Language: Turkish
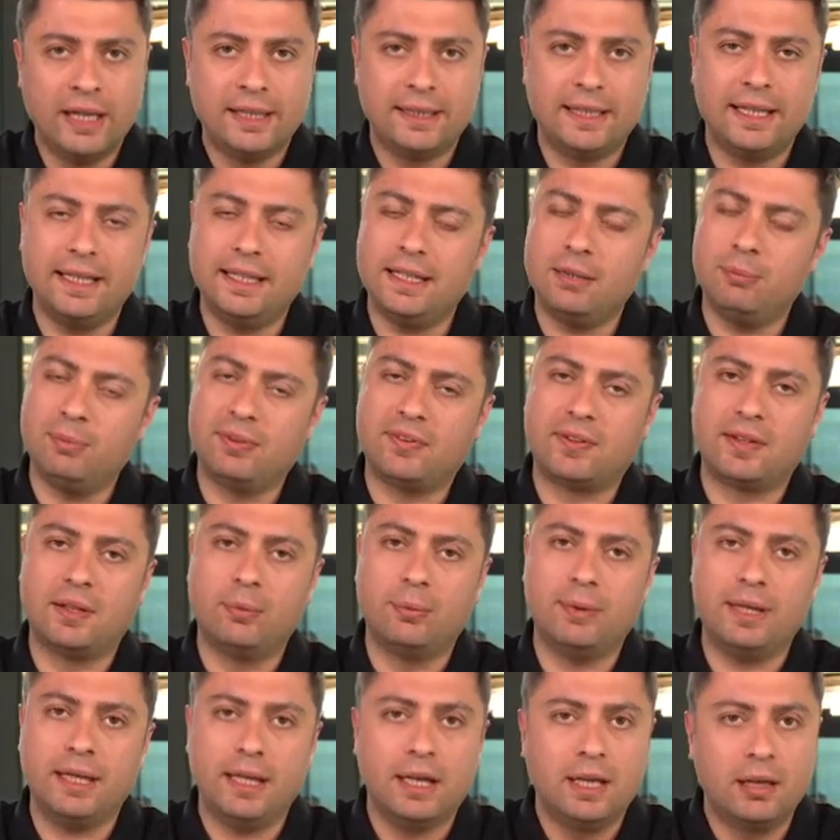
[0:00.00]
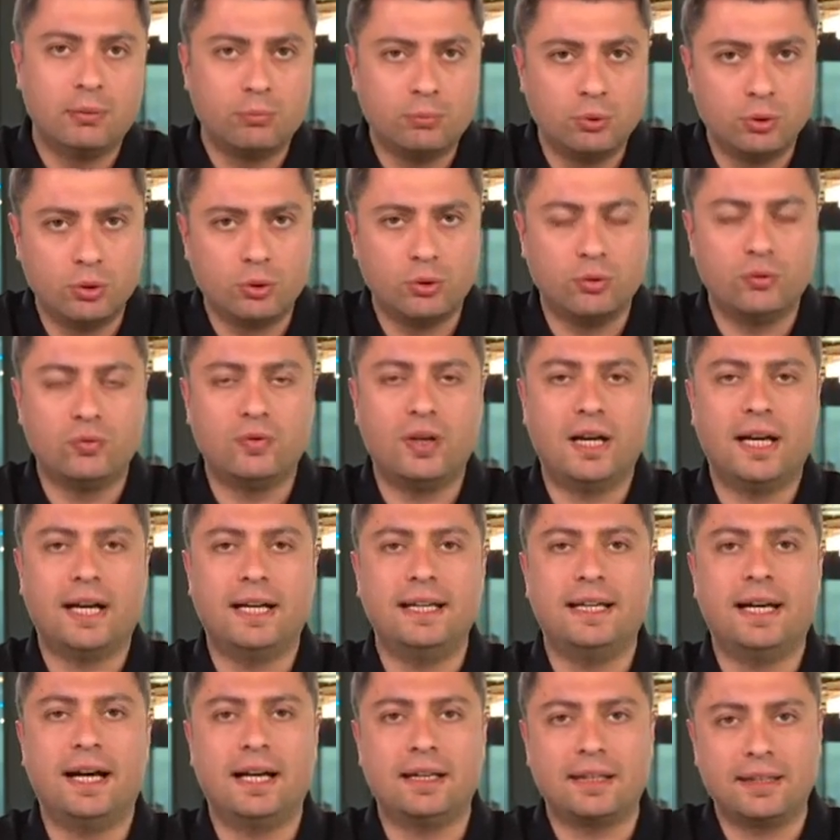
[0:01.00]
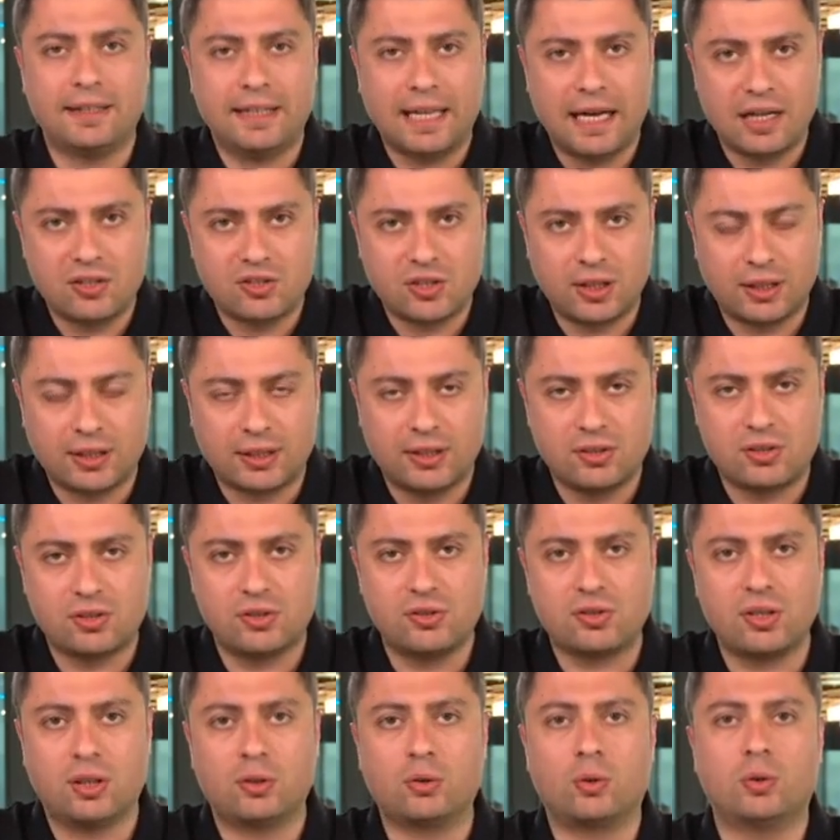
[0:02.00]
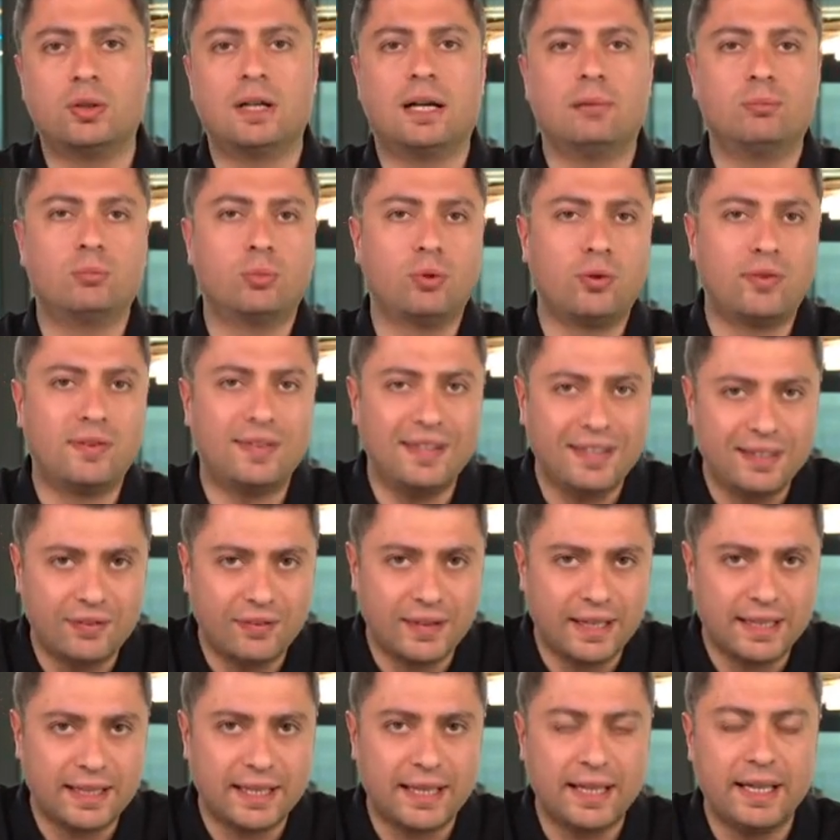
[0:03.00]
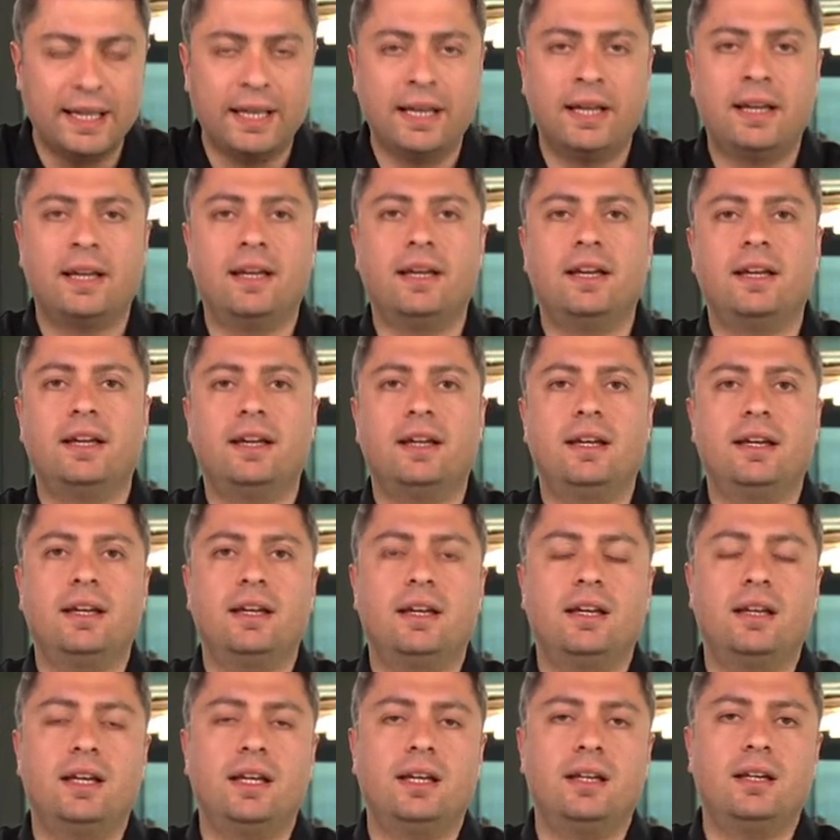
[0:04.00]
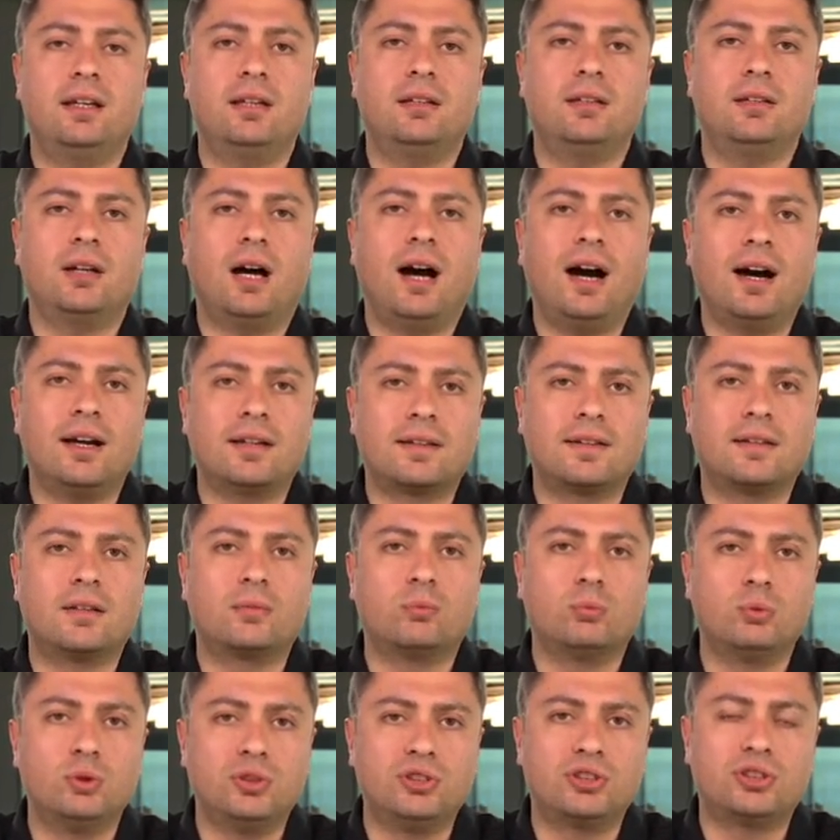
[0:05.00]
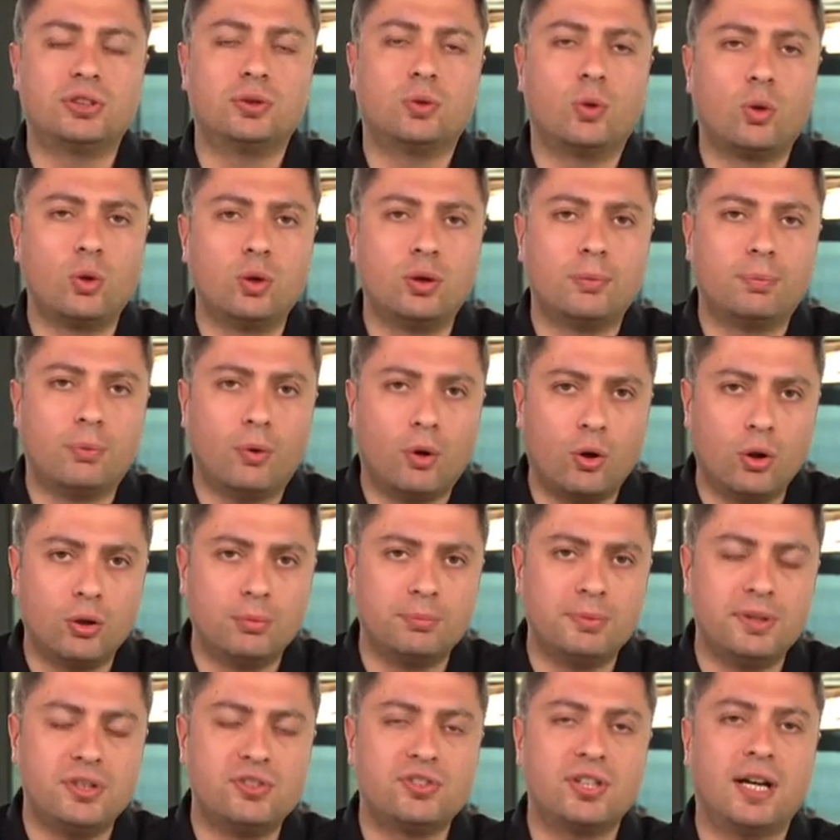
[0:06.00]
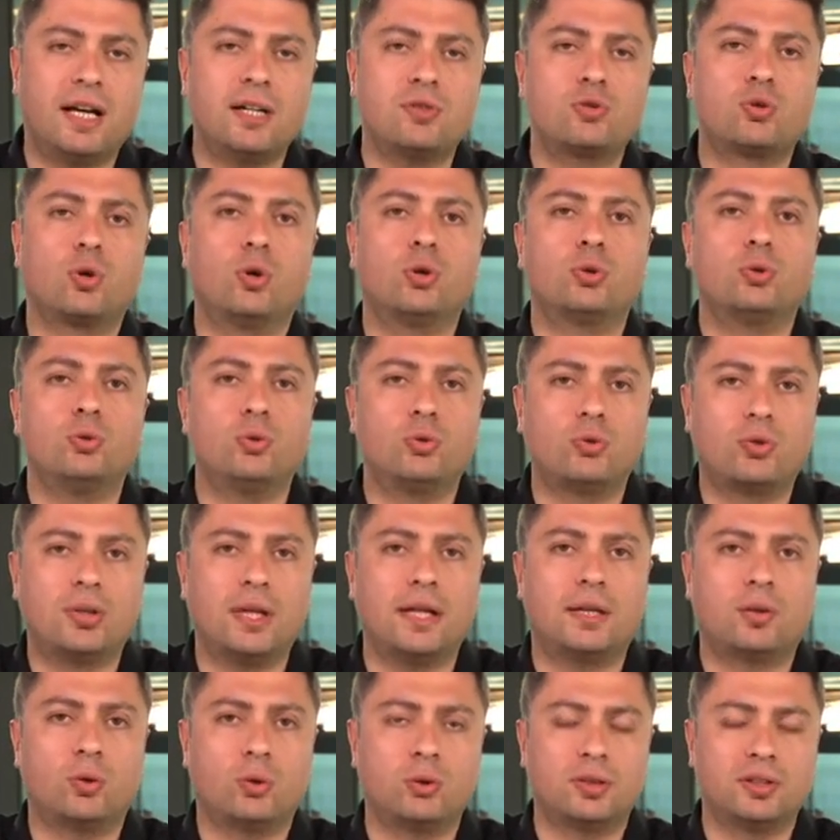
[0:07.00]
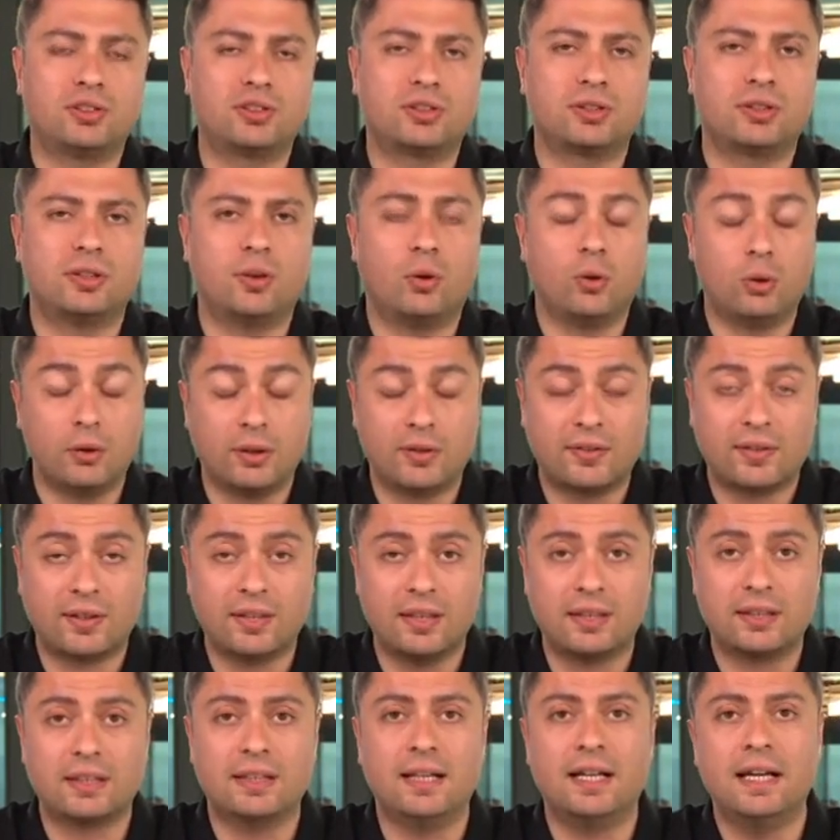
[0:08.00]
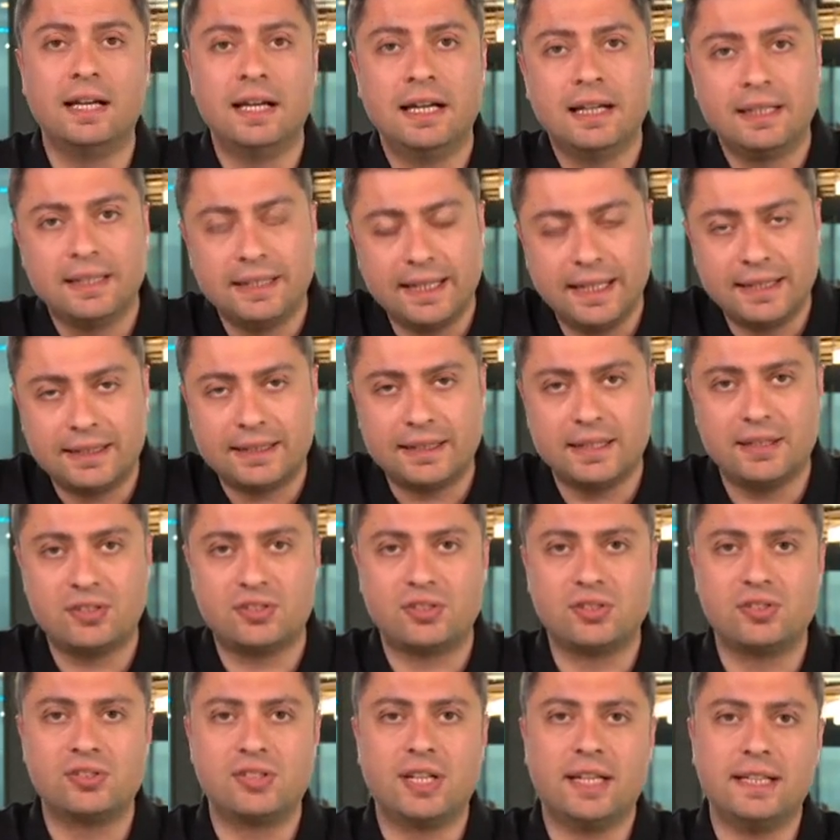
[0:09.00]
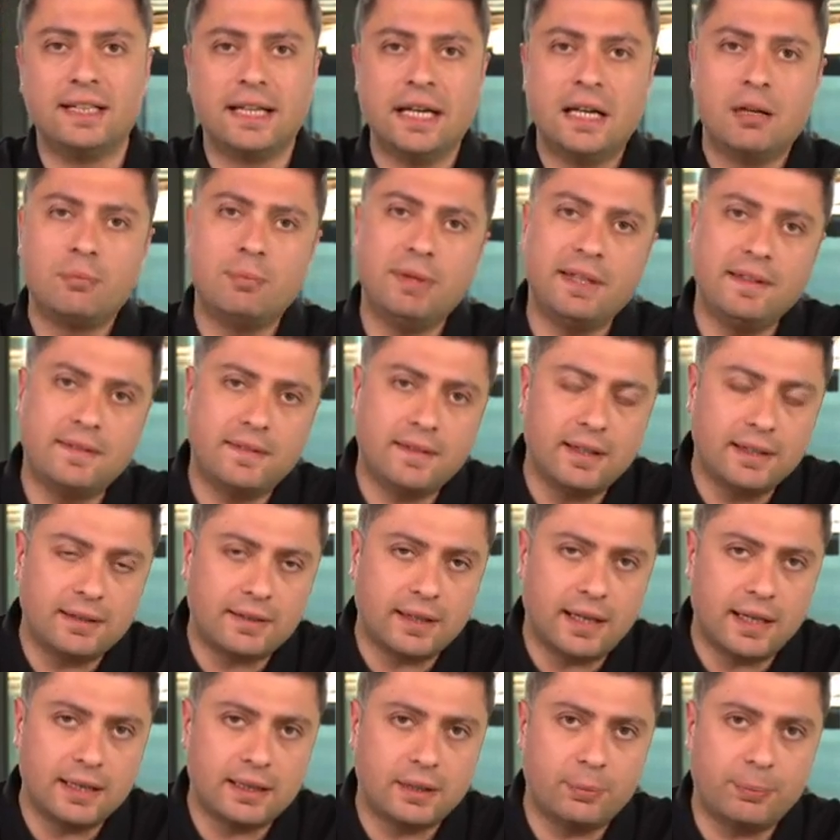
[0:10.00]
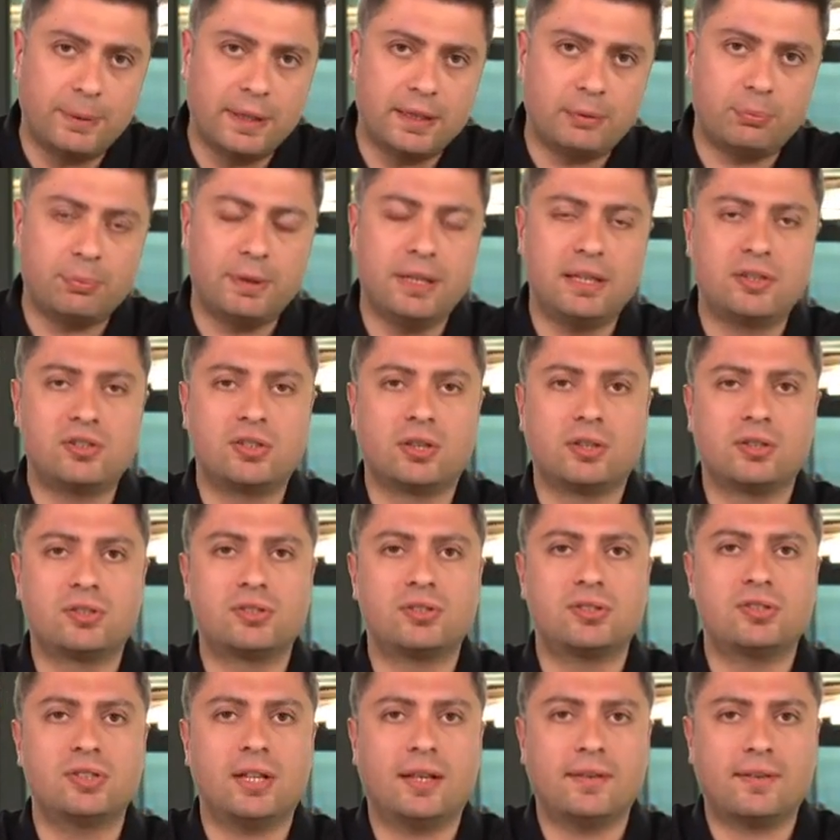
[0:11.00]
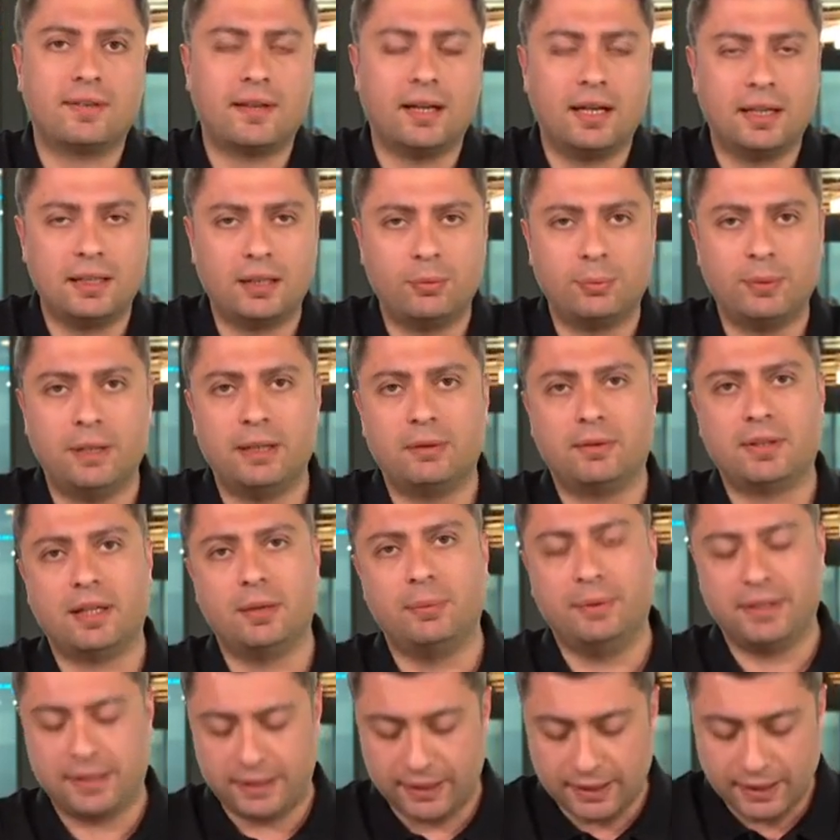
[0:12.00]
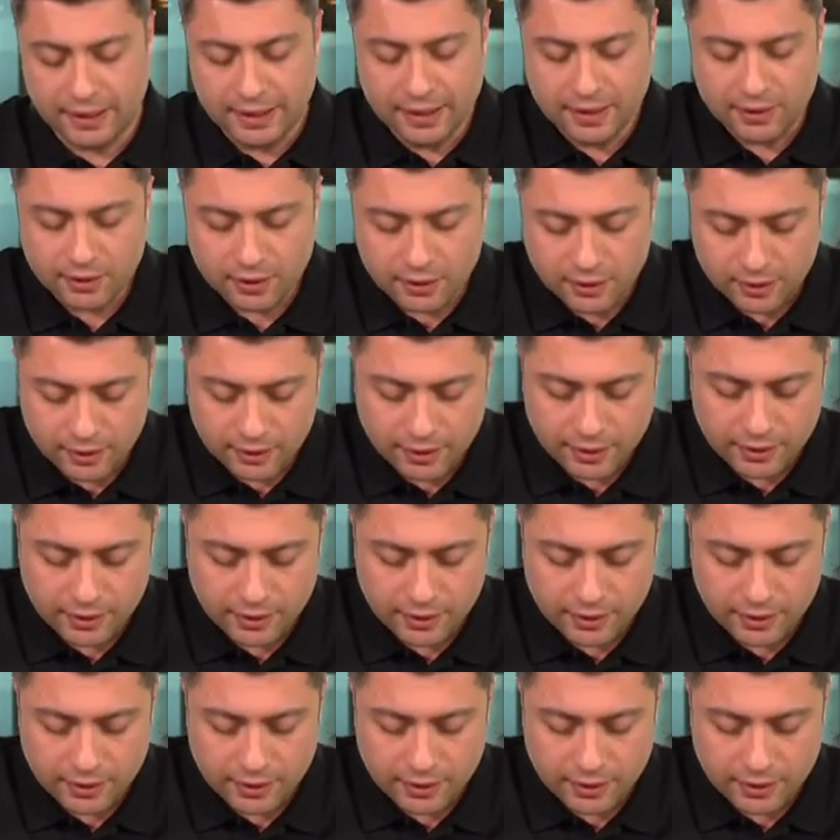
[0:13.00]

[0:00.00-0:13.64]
Dediğimiz gibi bugün veya yarın gerçekleşecek olan bu zirvede e, artık bu işin olup olmayacağı çok yüksek olasılıkla netleşecek. Biz de takip etmeye çalışacağız. Takip et tabii ki e,